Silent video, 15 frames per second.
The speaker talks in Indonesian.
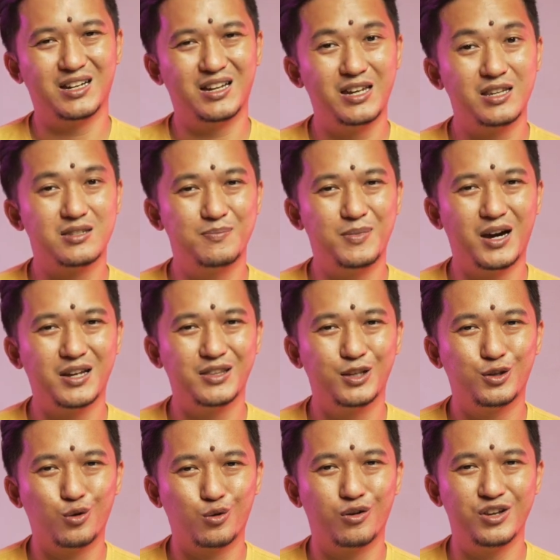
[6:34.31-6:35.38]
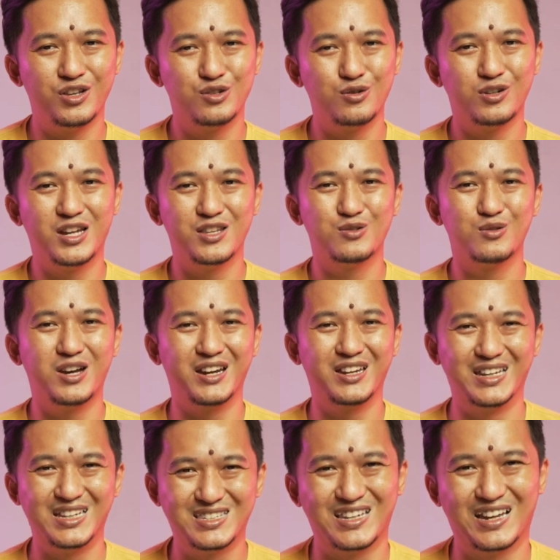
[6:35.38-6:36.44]
ngehits banget di toko hijau dan juga
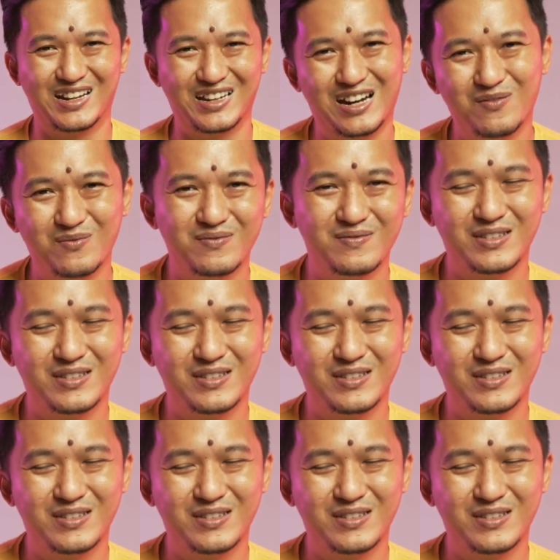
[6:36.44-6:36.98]
di Instagram.